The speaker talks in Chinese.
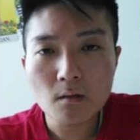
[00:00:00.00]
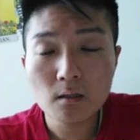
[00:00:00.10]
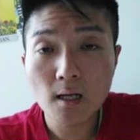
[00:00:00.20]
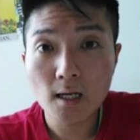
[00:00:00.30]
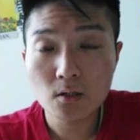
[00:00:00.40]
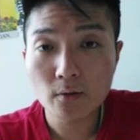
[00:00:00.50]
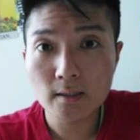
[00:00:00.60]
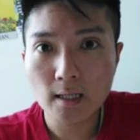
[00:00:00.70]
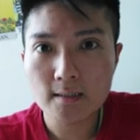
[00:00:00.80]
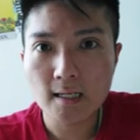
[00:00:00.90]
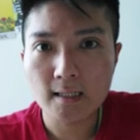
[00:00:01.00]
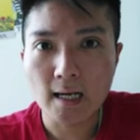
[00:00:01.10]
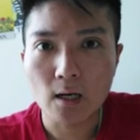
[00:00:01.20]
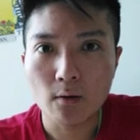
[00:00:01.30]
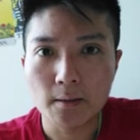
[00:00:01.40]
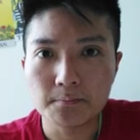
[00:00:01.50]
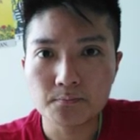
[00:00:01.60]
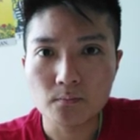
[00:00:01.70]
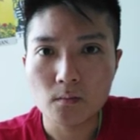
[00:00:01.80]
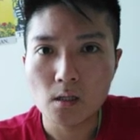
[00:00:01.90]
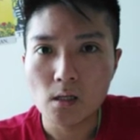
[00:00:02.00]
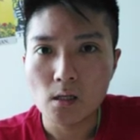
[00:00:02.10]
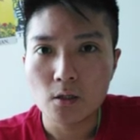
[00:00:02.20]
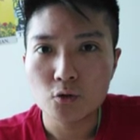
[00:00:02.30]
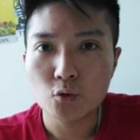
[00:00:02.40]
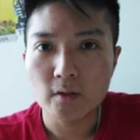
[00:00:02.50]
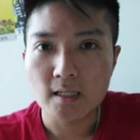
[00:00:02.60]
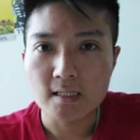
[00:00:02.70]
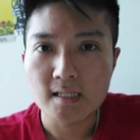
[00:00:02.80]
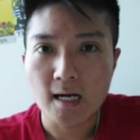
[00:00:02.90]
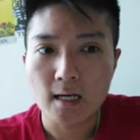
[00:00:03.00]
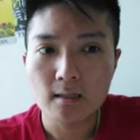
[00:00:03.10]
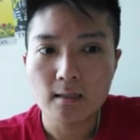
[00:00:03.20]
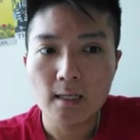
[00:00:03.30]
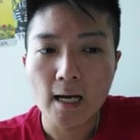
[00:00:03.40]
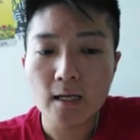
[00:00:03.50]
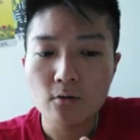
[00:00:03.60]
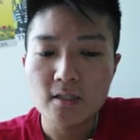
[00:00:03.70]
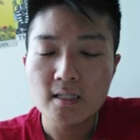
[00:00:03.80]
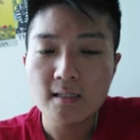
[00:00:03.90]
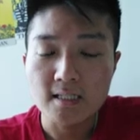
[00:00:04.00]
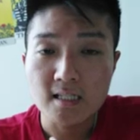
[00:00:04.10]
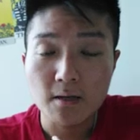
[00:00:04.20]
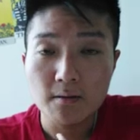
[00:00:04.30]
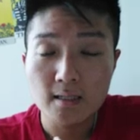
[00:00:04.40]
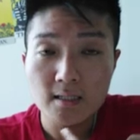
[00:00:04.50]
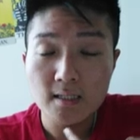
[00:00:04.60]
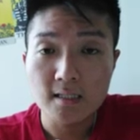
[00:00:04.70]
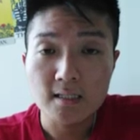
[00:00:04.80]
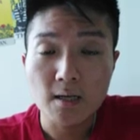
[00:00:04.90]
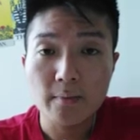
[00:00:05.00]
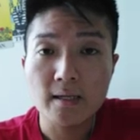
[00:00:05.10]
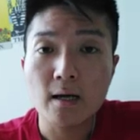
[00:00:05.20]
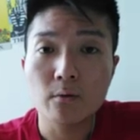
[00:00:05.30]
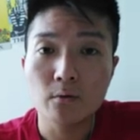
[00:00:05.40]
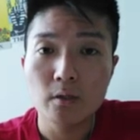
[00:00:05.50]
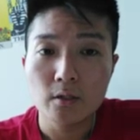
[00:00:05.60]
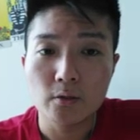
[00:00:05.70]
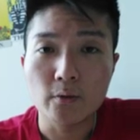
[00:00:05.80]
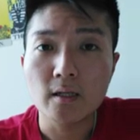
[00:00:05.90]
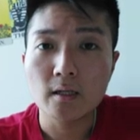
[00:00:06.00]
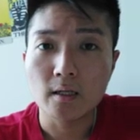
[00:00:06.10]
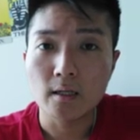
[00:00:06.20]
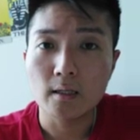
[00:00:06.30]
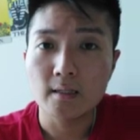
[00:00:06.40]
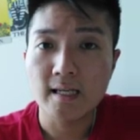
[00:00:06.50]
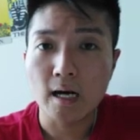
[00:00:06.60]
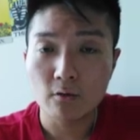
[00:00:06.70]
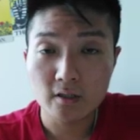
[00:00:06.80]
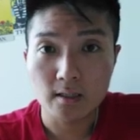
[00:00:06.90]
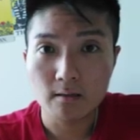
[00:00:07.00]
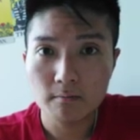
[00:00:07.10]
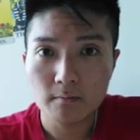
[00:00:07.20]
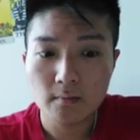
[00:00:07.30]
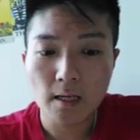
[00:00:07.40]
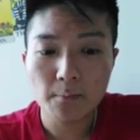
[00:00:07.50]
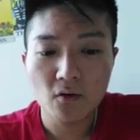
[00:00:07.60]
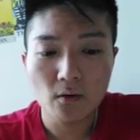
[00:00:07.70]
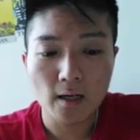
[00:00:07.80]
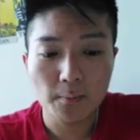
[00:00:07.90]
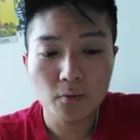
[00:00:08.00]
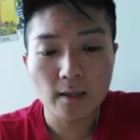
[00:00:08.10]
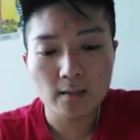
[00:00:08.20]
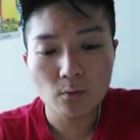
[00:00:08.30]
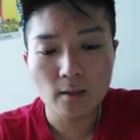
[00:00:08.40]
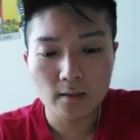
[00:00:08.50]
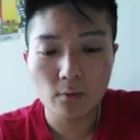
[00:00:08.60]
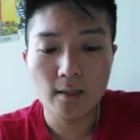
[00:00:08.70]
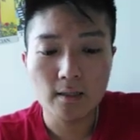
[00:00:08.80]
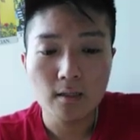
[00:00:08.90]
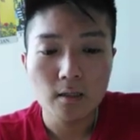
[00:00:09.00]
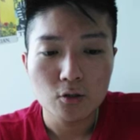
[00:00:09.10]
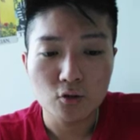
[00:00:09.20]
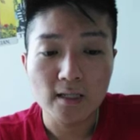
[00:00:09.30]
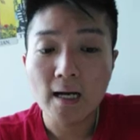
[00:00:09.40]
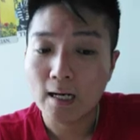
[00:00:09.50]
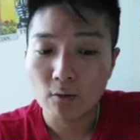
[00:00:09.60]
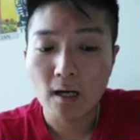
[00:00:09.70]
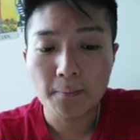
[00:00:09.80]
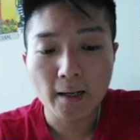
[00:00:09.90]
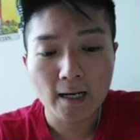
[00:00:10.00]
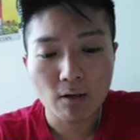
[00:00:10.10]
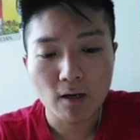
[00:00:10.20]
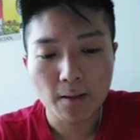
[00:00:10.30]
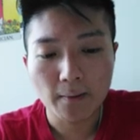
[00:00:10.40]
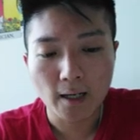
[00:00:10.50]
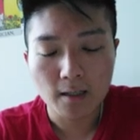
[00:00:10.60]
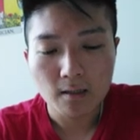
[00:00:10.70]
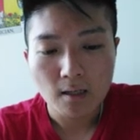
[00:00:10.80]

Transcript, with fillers: 那所以大家要嗯注意一下，还有心理上心理上面要有一个调整。那呃，不然的话，你会觉得好害怕，好害怕。